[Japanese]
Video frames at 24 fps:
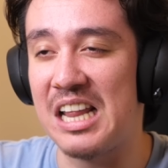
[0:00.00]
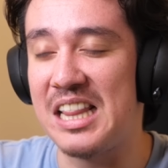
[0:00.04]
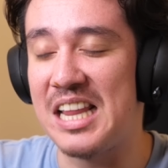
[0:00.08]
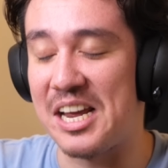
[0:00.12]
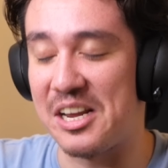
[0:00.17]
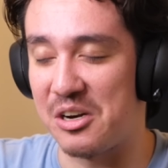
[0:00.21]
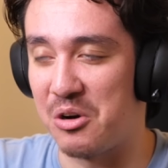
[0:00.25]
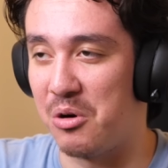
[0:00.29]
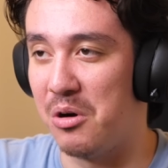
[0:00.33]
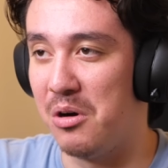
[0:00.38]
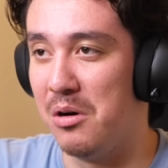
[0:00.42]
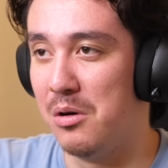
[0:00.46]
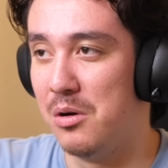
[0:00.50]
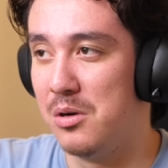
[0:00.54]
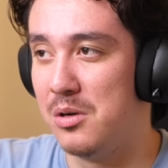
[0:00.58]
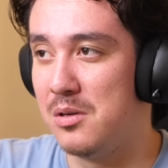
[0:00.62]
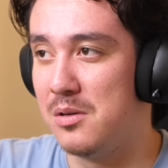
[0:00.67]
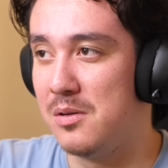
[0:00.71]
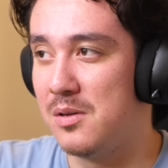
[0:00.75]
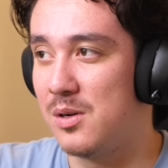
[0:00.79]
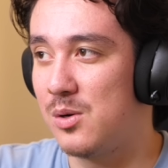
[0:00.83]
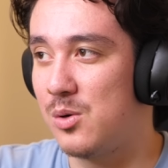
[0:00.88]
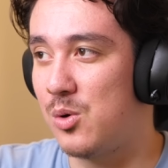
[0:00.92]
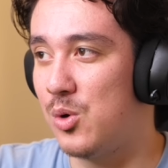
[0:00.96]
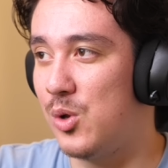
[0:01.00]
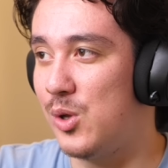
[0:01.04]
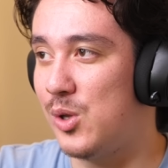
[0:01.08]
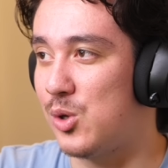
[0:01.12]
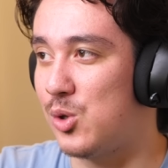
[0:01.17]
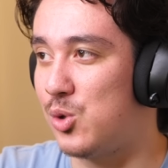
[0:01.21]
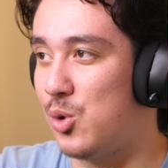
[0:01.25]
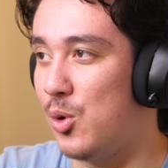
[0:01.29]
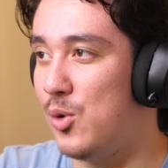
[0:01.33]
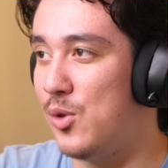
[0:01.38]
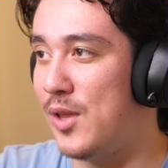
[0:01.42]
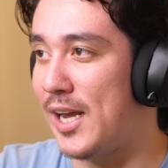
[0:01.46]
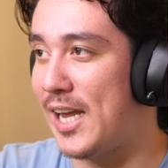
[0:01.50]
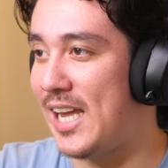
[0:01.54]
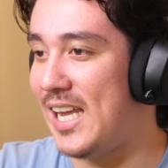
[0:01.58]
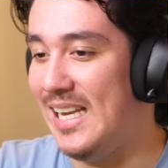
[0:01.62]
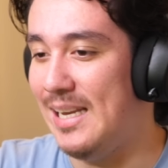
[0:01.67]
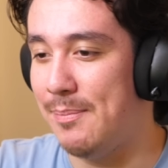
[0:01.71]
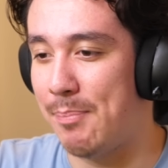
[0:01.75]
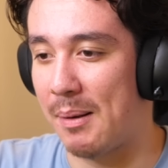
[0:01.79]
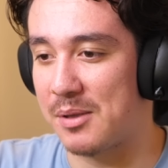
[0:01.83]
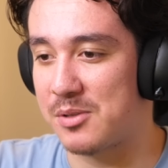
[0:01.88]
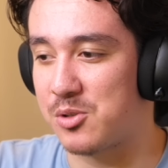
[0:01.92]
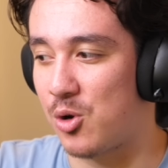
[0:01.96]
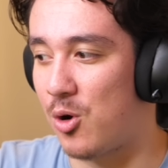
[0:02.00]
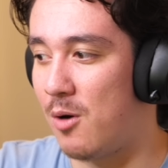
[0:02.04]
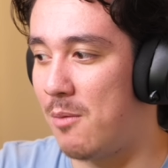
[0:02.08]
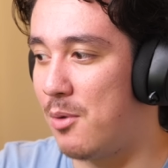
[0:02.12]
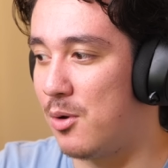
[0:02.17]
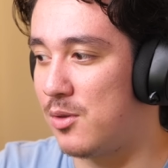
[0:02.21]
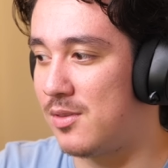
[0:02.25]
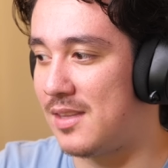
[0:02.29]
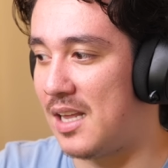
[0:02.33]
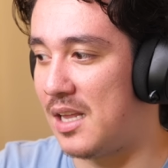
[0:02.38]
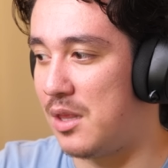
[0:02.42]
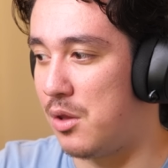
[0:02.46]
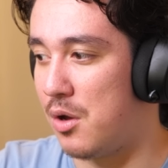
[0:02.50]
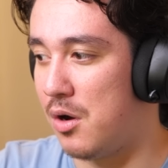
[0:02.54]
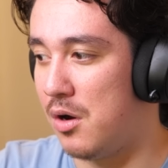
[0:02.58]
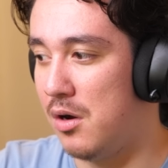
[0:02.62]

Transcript: らないのこの人どんだけいいパソコン持ってん